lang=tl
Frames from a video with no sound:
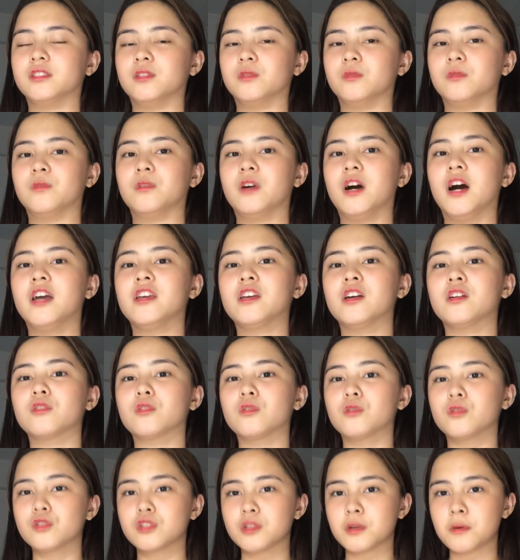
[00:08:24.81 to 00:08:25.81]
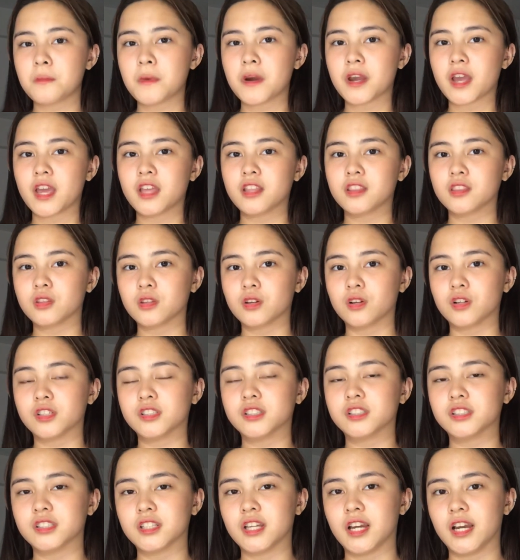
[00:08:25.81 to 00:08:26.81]
So, ayan, kung gusto
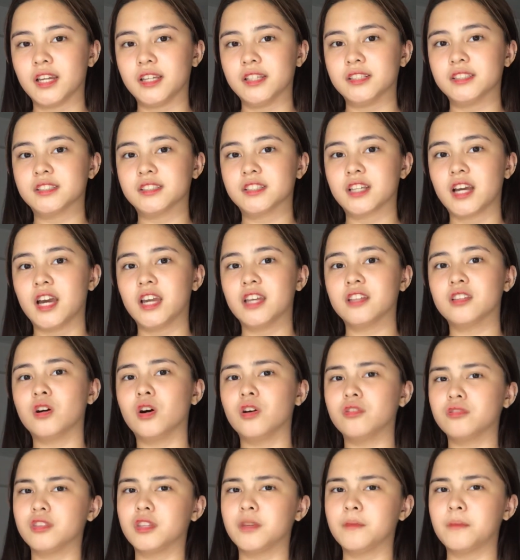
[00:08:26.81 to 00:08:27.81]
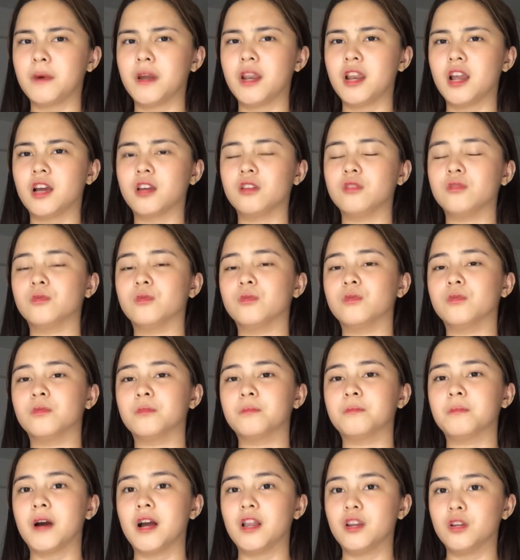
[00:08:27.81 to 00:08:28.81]
mag-endorse guys, kahit onti pa lang
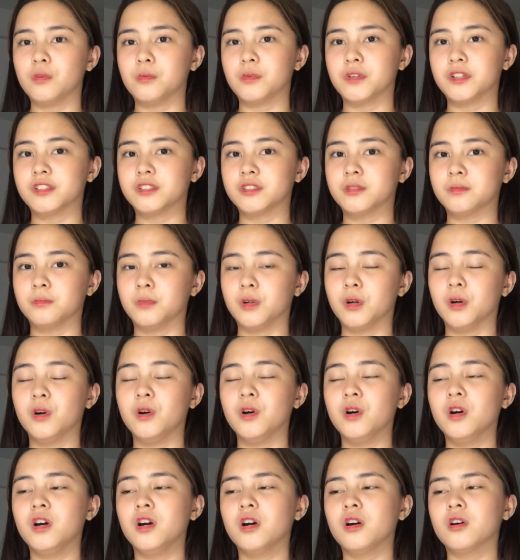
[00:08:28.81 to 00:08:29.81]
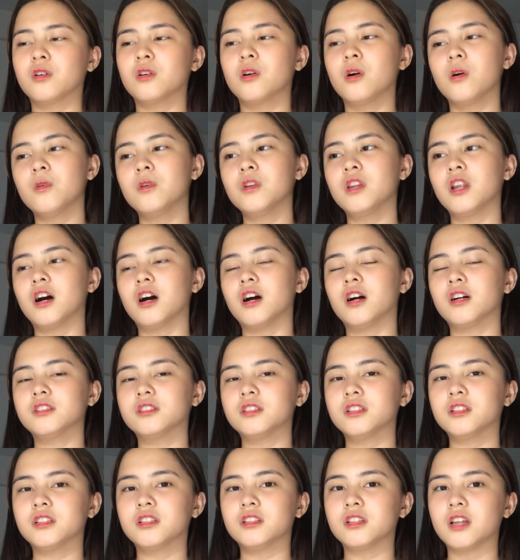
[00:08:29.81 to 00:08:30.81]
yung followers mo, go lang.
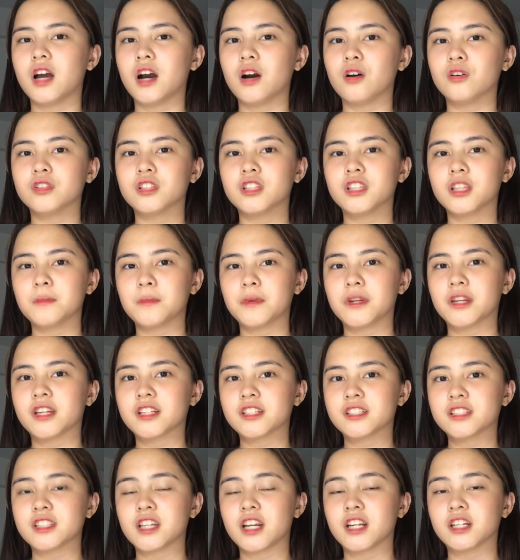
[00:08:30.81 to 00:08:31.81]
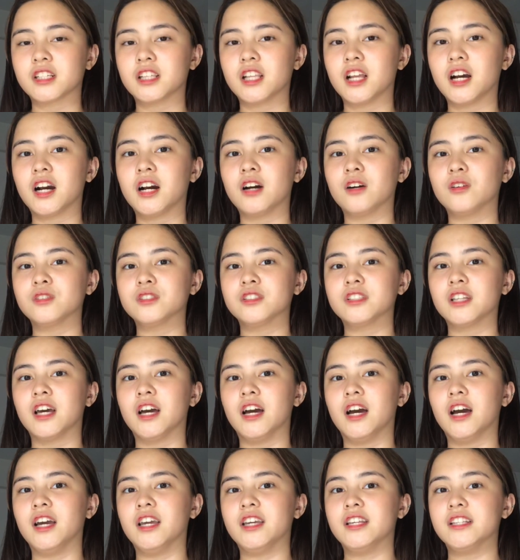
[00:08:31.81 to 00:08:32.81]
Kasi ako din naman nag-start lang ako
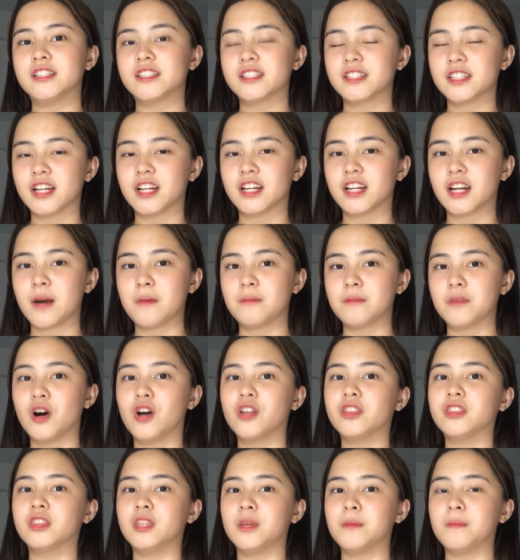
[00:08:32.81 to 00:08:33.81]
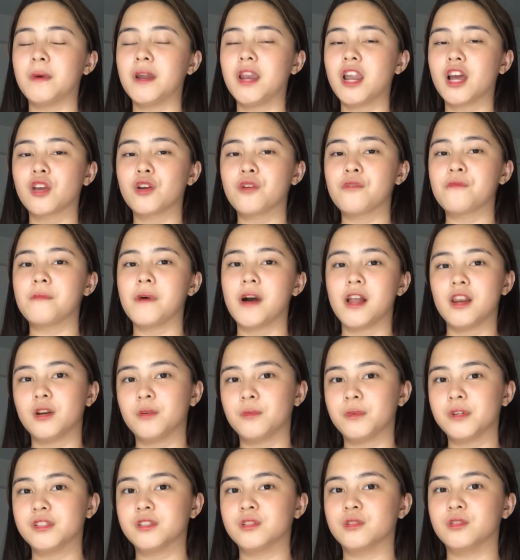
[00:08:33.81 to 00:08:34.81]
sa Instagram, onti pa lang yung
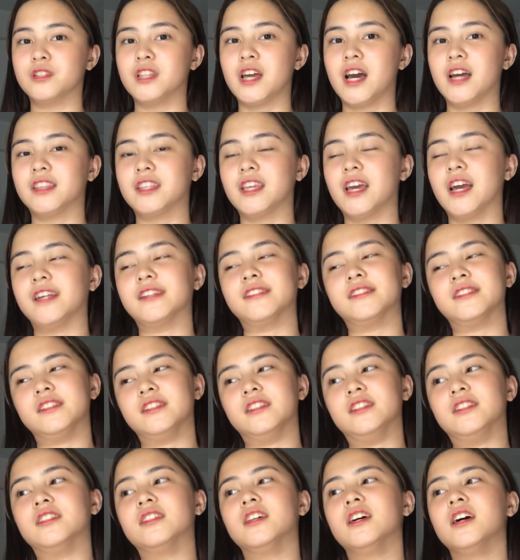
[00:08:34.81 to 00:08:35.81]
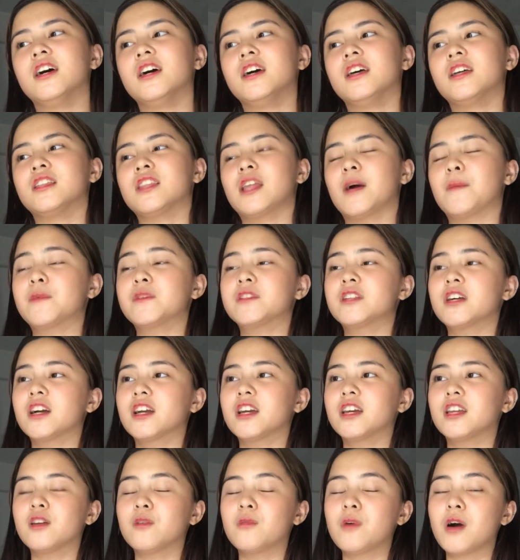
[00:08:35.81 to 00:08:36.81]
followers ko dati as in. Tapos
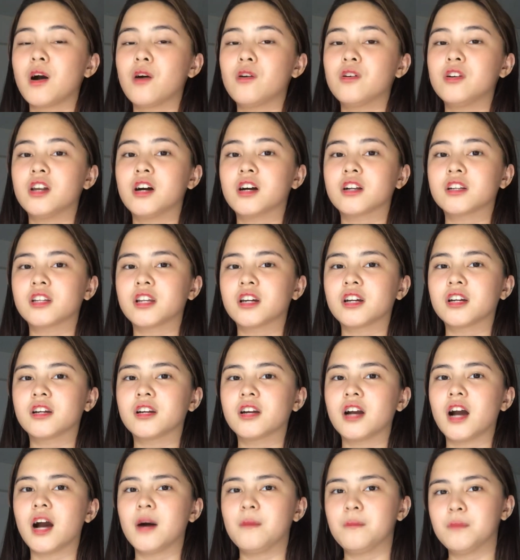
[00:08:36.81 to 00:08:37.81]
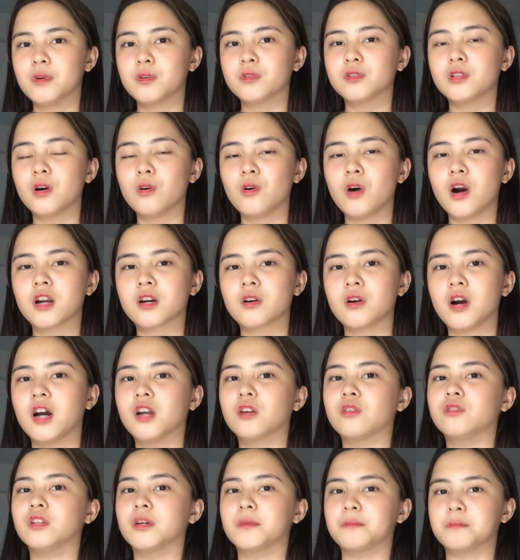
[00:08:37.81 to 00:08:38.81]
ang ginawa ko lang, nag-upload ako
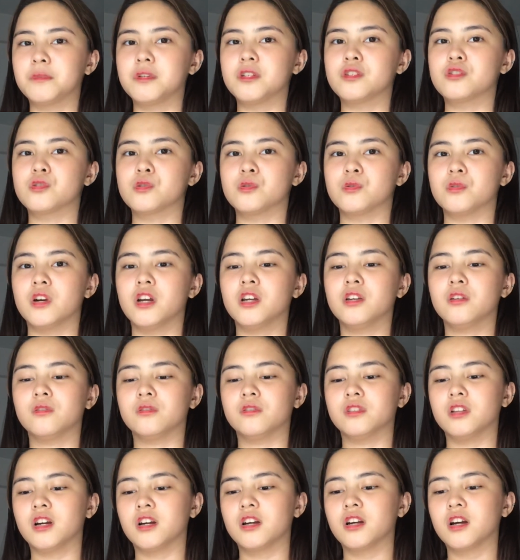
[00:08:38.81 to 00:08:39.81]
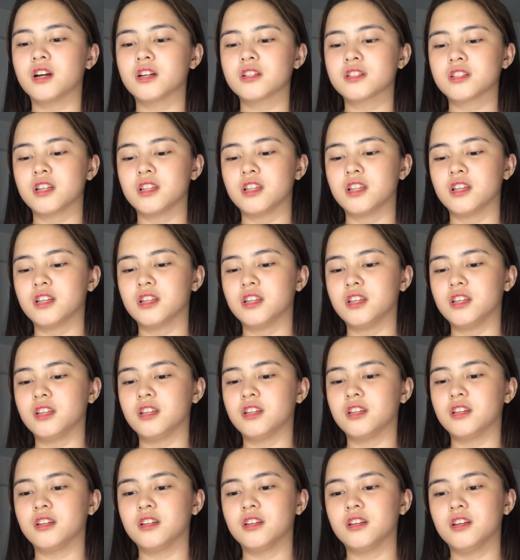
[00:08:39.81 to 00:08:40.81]
araw-araw ng picture. Ayun, hanggang sa
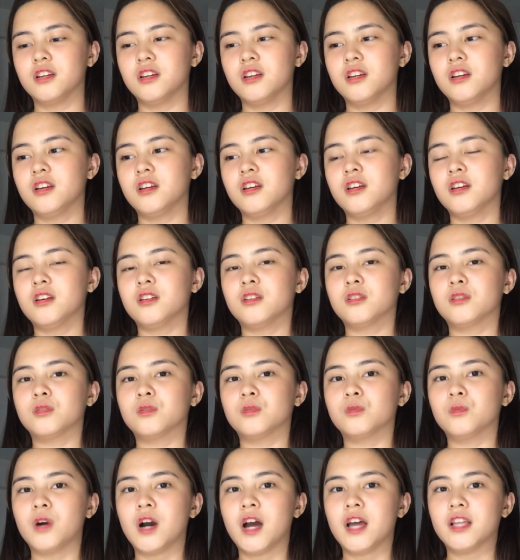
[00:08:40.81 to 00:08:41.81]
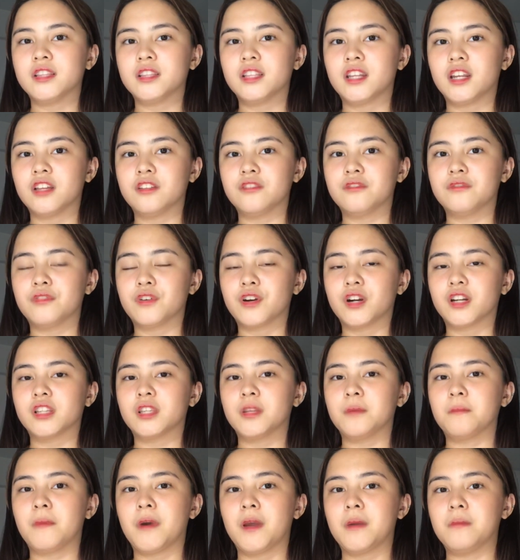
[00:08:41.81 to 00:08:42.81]
naging
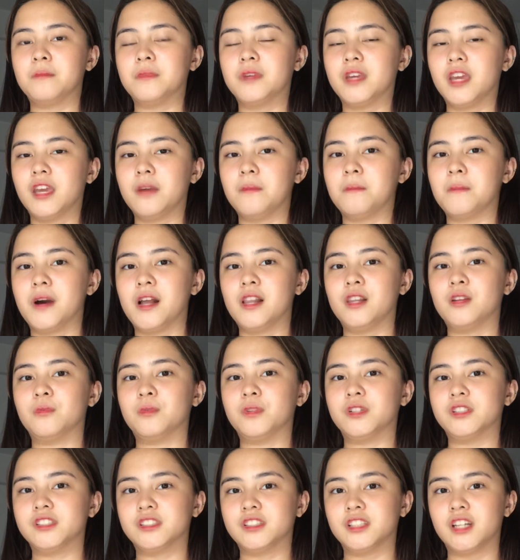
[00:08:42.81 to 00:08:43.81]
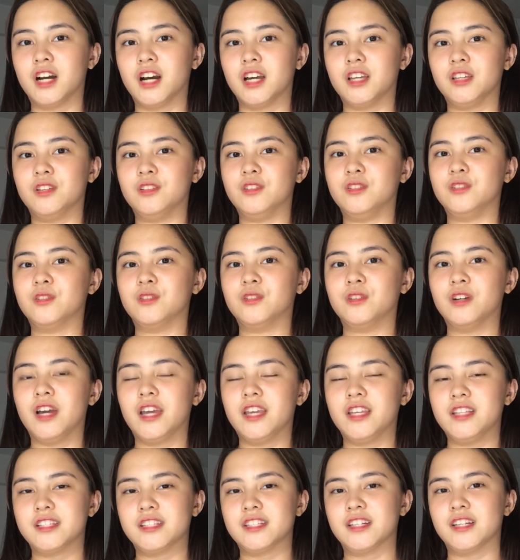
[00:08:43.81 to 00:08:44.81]
245k followers na ngayon yung
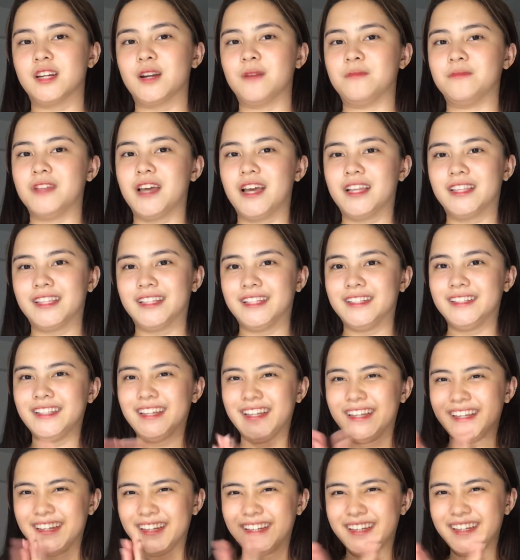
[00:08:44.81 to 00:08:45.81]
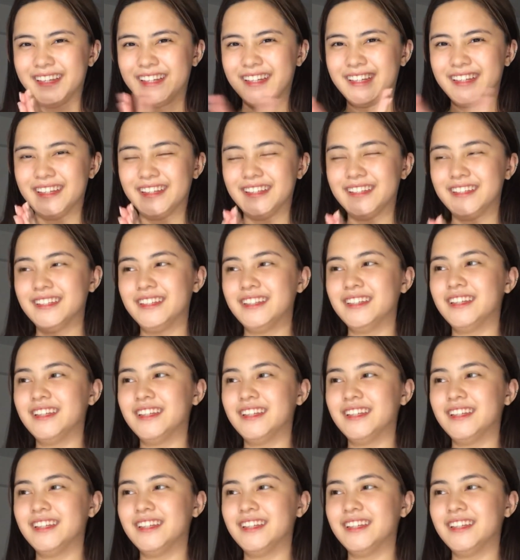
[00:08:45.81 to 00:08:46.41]
Instagram natin. Yay!